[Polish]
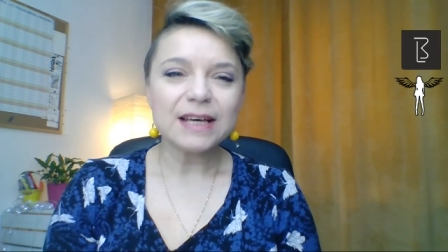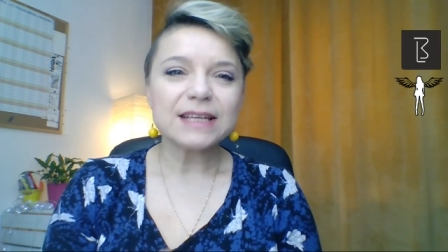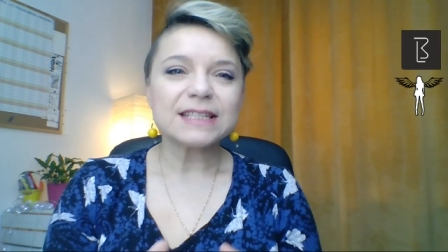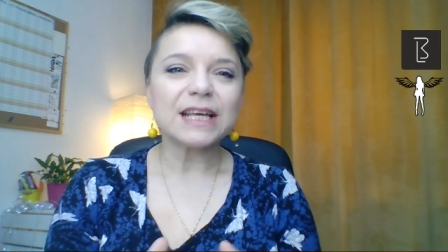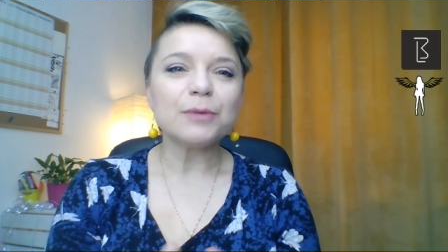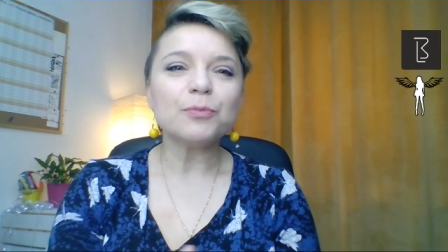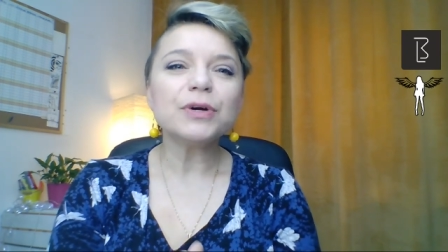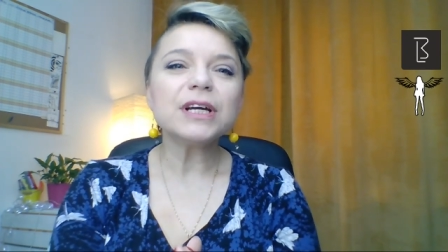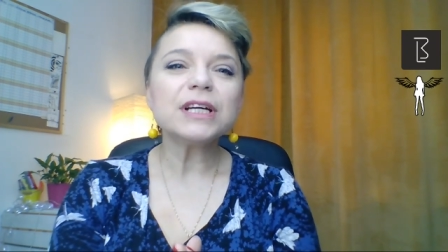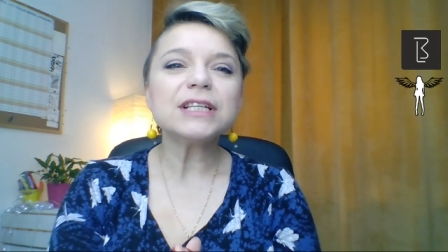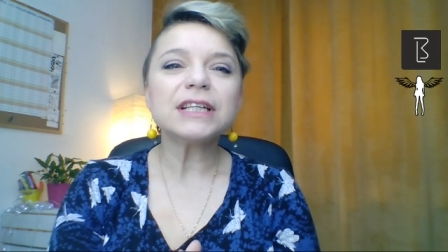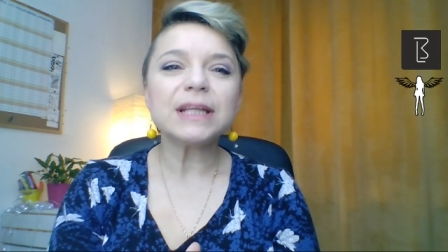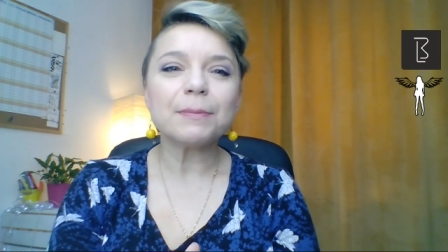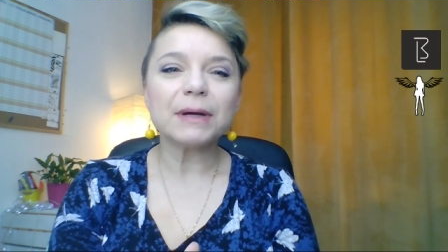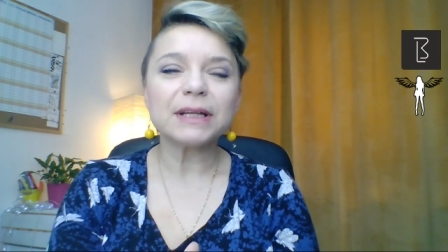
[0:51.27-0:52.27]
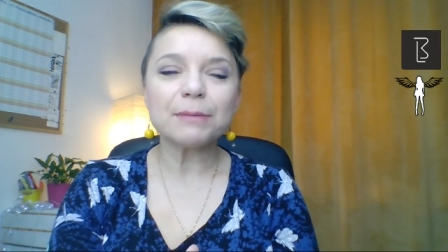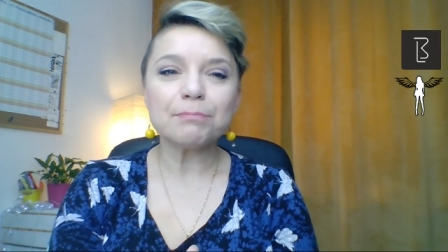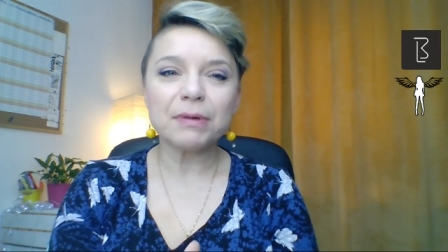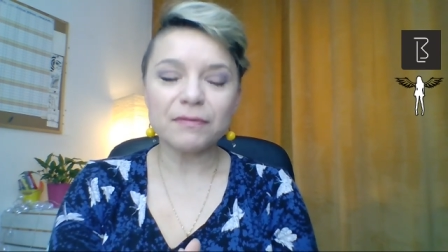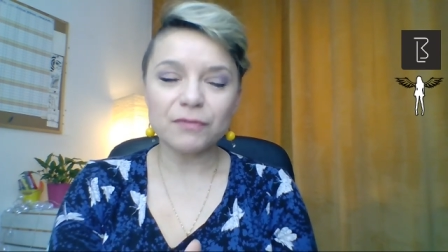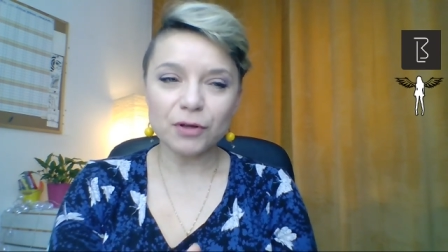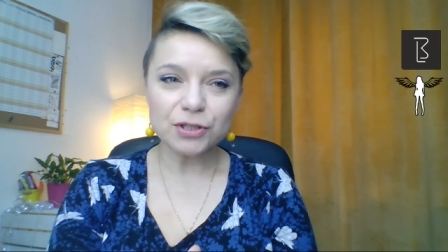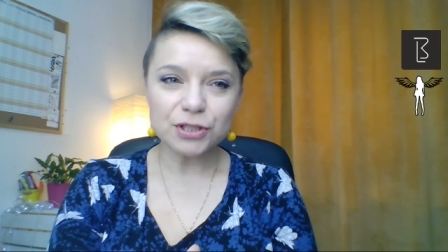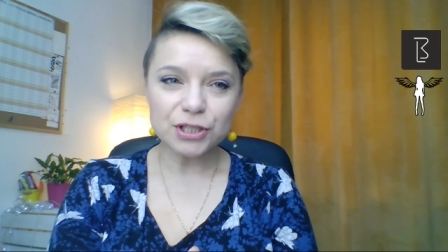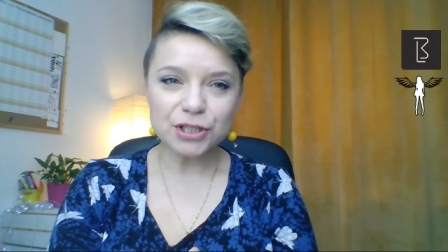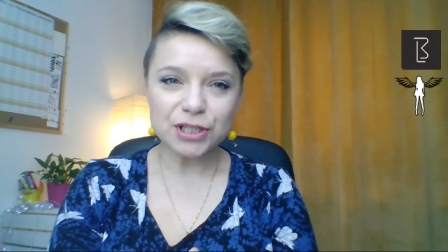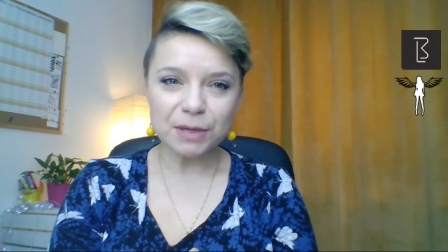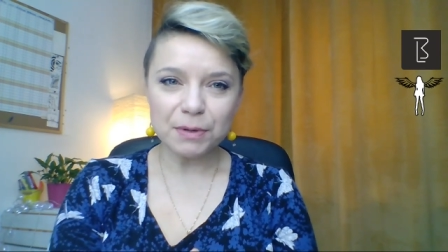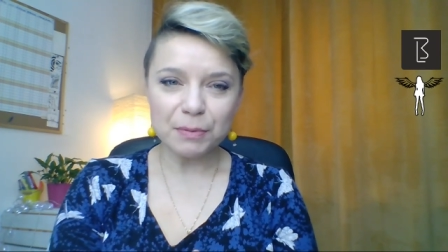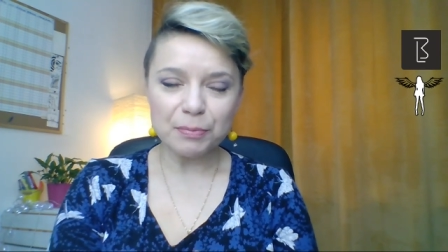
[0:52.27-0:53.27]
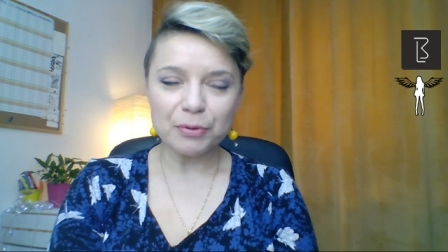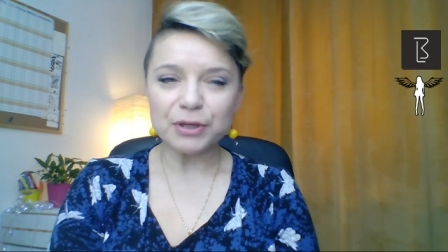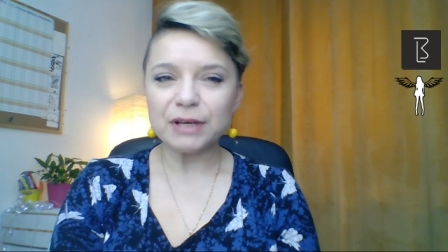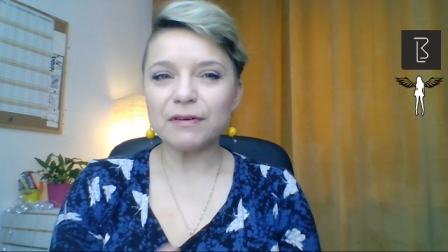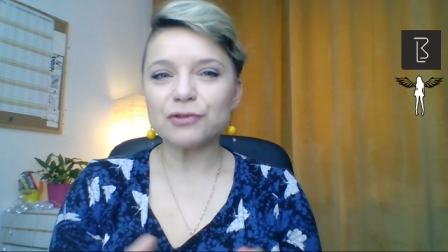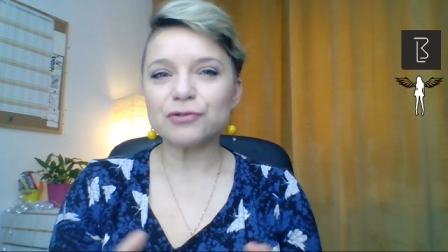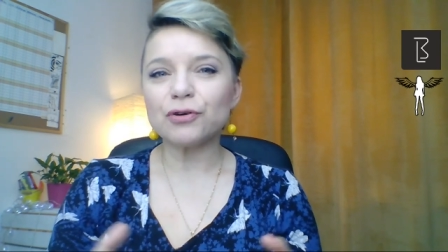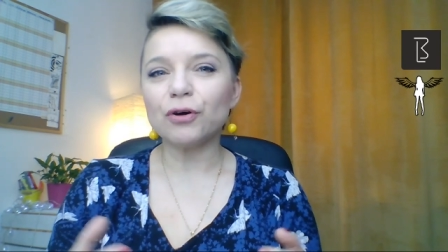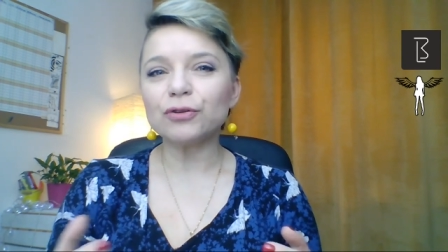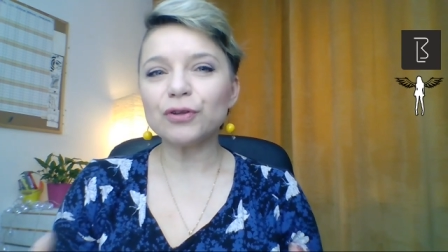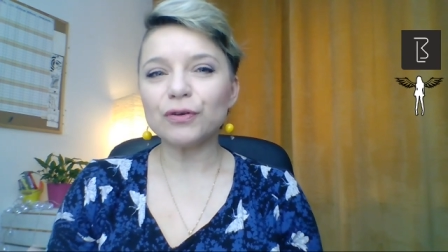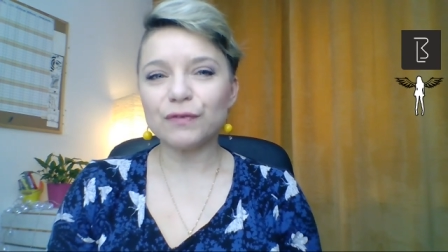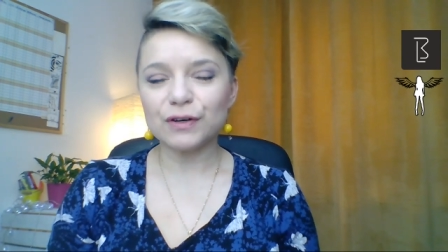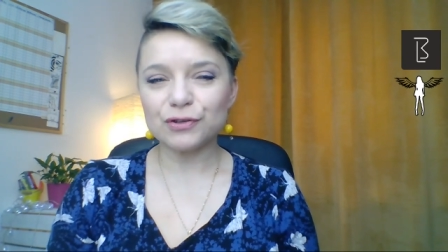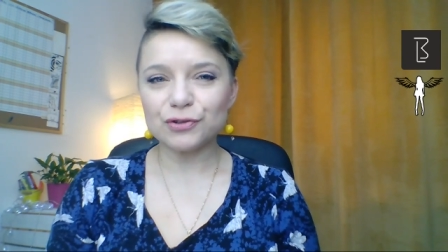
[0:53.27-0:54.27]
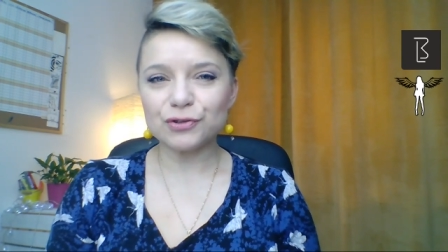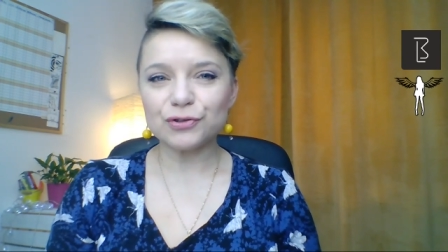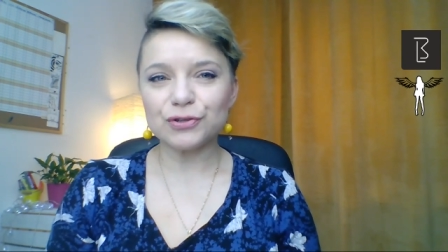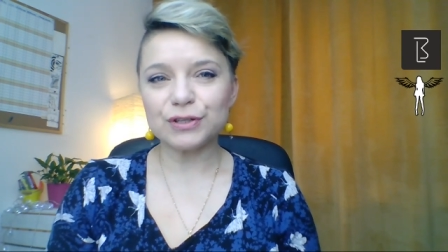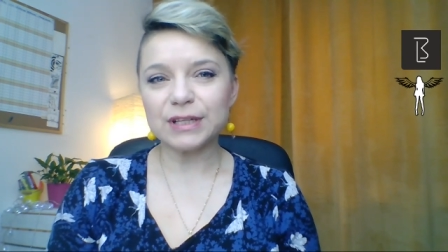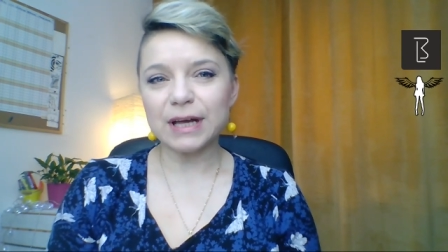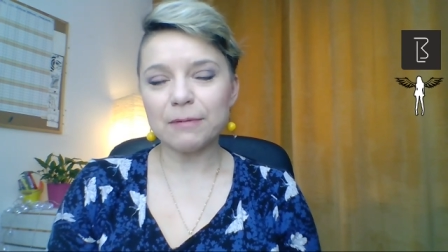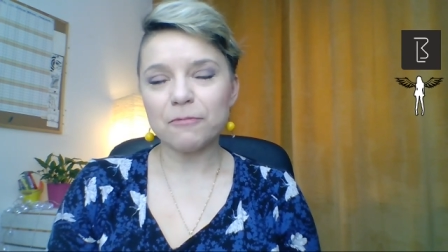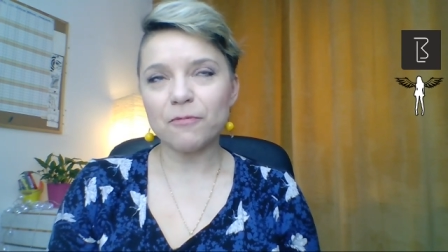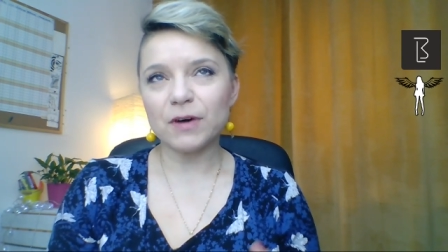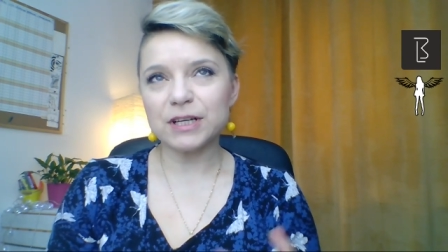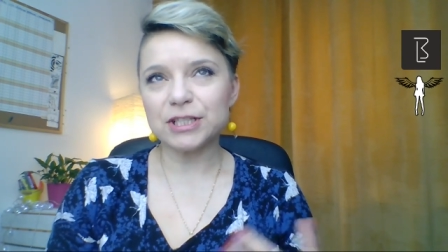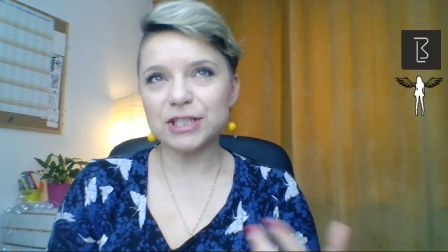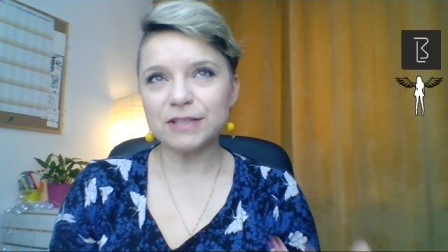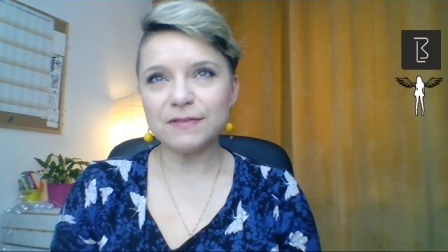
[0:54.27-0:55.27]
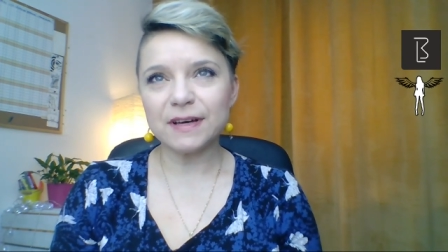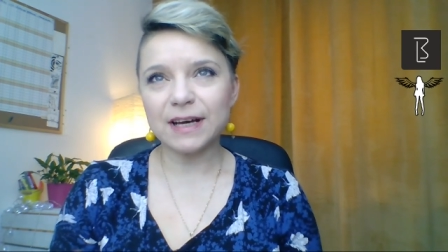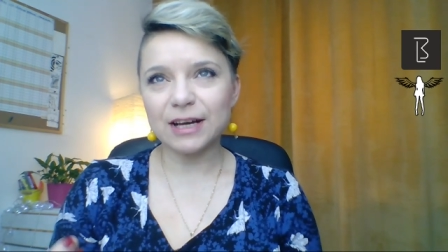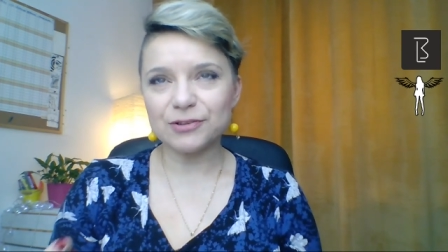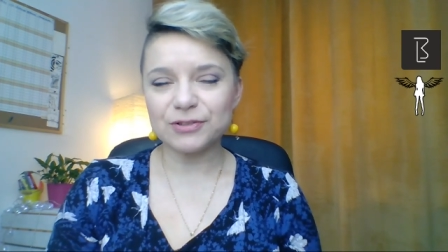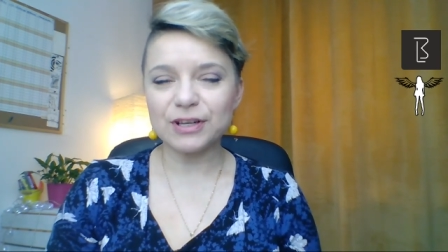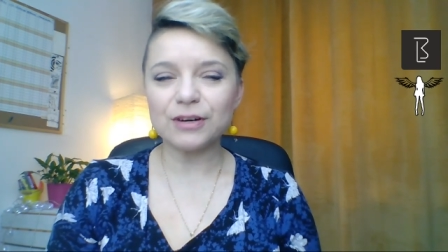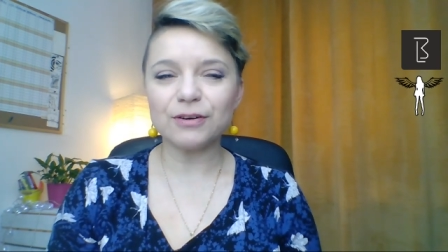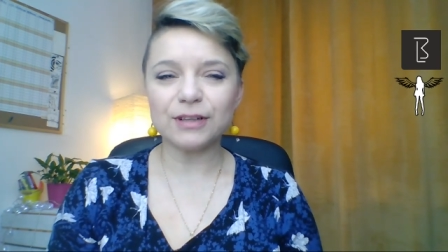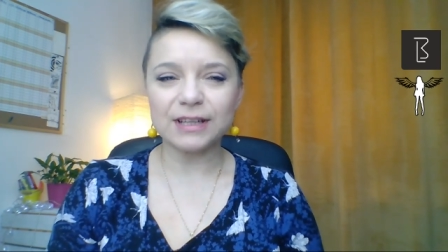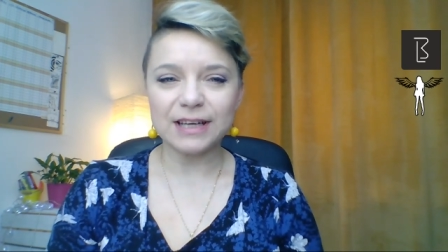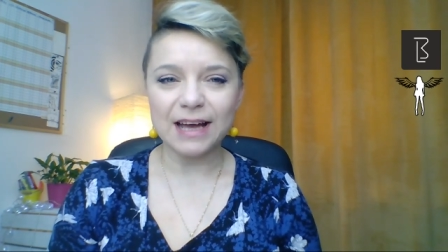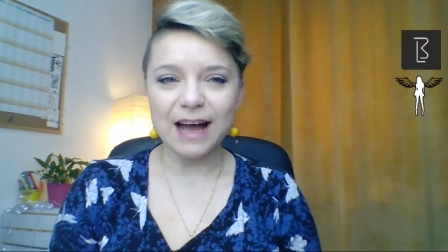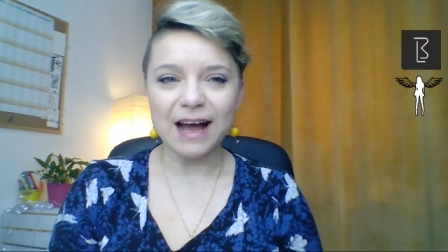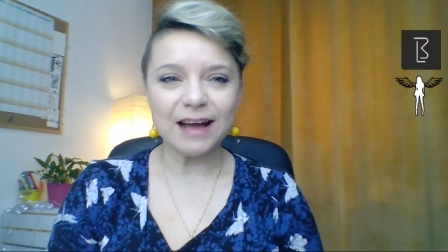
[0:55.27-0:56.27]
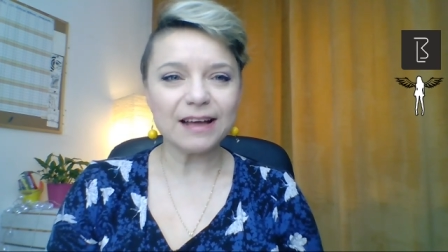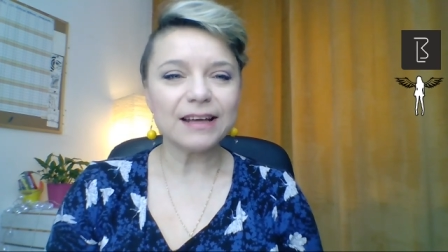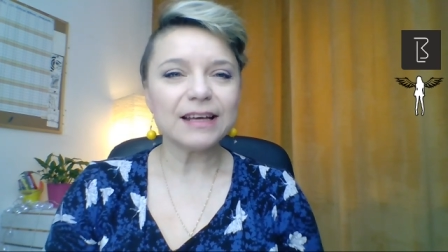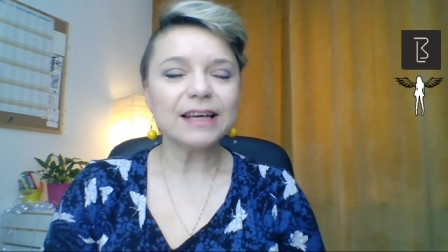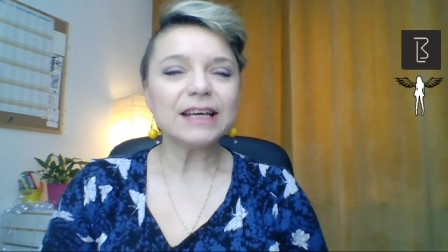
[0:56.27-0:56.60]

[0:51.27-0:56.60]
Zajmuję się tematem pewności siebie, ponieważ on towarzyszy nam właściwie każdego dnia